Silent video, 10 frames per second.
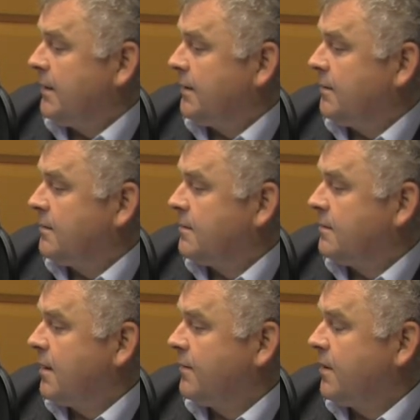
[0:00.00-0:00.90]
y,
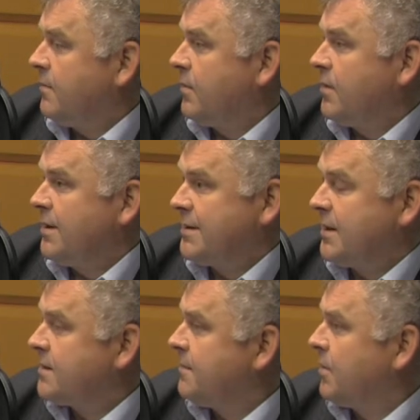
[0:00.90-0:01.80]
dawniej były
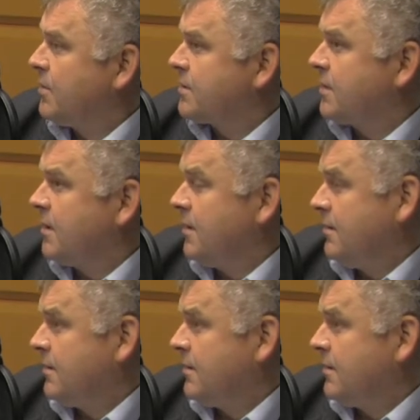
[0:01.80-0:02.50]
sercem Polski.